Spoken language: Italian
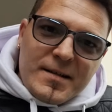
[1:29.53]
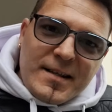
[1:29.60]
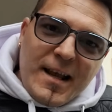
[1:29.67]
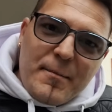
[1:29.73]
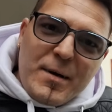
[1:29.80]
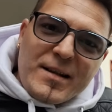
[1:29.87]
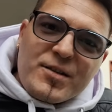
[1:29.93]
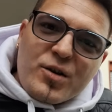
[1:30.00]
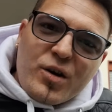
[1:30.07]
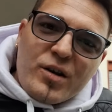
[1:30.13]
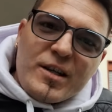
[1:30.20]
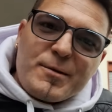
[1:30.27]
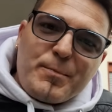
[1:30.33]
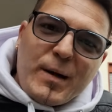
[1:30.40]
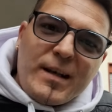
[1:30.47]
si è messo con
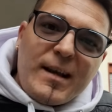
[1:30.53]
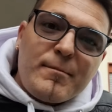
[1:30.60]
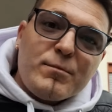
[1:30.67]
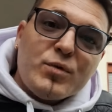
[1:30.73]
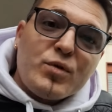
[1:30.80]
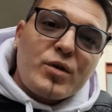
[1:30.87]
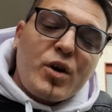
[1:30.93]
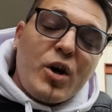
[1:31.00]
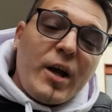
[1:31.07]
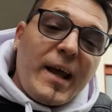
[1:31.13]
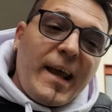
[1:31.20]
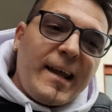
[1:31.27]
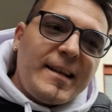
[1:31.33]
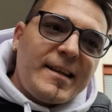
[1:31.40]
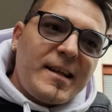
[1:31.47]
le spalle al muro
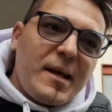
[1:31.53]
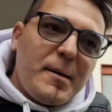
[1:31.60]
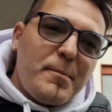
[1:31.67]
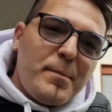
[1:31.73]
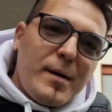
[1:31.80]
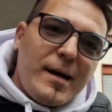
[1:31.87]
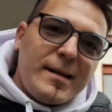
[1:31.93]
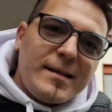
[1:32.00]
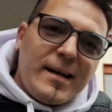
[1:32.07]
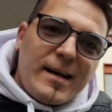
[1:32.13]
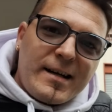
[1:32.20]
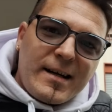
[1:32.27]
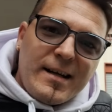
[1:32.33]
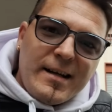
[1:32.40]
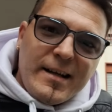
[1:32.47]
e debba
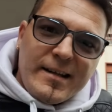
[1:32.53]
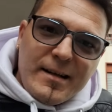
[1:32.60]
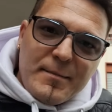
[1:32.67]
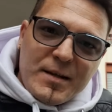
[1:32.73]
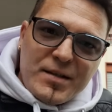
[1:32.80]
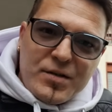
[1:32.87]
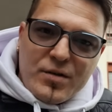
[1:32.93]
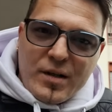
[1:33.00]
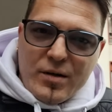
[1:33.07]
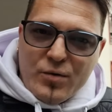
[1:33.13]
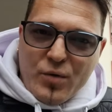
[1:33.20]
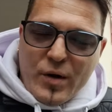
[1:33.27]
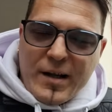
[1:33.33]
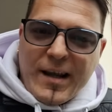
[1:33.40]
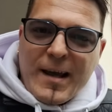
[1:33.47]
dare le dimissioni.
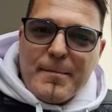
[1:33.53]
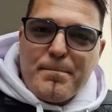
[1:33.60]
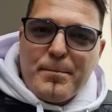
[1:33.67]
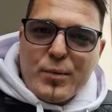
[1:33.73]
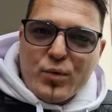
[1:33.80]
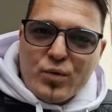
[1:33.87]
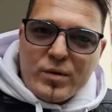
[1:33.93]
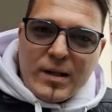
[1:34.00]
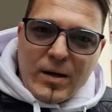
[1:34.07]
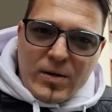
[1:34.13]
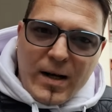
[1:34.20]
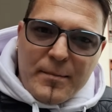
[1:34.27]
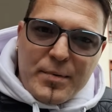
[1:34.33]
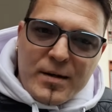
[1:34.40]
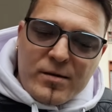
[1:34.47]
Lui che punta a
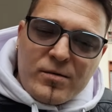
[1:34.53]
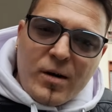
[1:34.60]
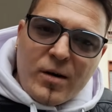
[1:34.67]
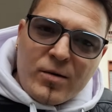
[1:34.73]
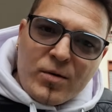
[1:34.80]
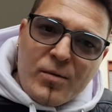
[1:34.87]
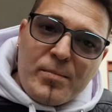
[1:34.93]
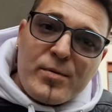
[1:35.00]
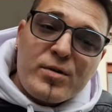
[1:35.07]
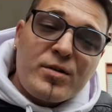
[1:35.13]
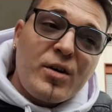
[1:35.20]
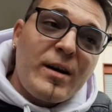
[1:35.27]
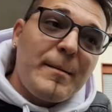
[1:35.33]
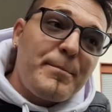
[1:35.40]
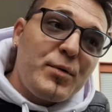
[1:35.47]
una, una,
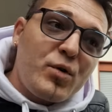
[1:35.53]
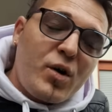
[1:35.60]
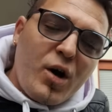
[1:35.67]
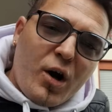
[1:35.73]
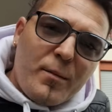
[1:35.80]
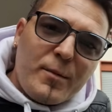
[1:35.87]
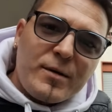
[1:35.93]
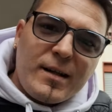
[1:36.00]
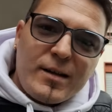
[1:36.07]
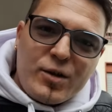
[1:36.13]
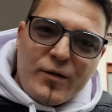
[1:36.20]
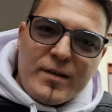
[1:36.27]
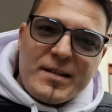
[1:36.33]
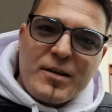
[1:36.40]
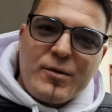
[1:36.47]
poltrona più comoda,
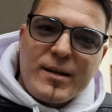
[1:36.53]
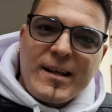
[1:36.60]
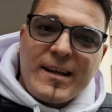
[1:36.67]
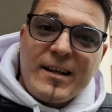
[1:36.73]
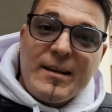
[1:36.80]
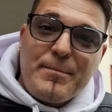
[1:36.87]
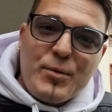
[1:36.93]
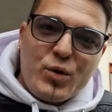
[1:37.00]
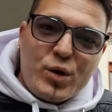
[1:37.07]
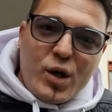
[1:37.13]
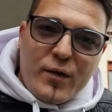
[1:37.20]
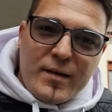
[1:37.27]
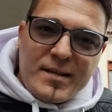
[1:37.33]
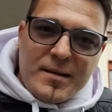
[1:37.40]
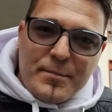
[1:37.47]
dove si guadagna di più,
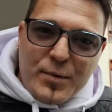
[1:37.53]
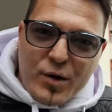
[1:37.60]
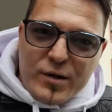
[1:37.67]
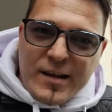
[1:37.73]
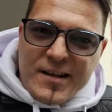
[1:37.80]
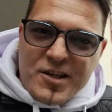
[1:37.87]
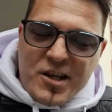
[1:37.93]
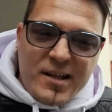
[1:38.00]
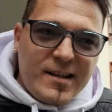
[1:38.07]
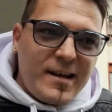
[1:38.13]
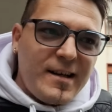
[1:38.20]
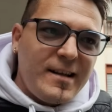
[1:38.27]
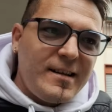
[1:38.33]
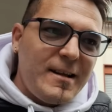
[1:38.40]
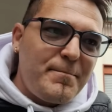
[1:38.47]
dove si può
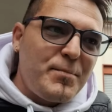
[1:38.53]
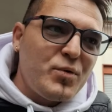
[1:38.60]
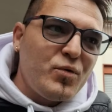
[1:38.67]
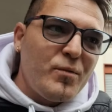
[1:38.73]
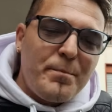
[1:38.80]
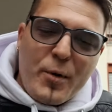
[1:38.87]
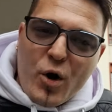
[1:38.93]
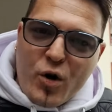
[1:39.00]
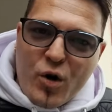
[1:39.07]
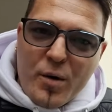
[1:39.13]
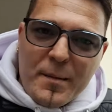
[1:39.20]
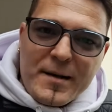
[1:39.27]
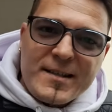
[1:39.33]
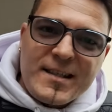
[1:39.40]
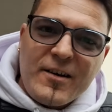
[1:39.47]
decidere di più, un po'
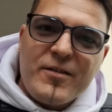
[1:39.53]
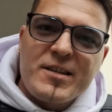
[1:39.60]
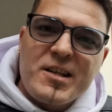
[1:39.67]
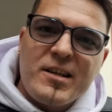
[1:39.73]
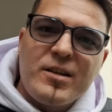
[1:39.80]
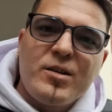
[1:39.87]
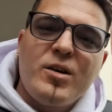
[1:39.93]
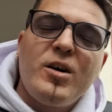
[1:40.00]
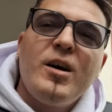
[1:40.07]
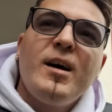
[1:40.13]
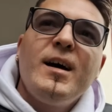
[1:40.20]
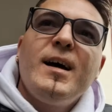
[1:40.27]
come sta facendo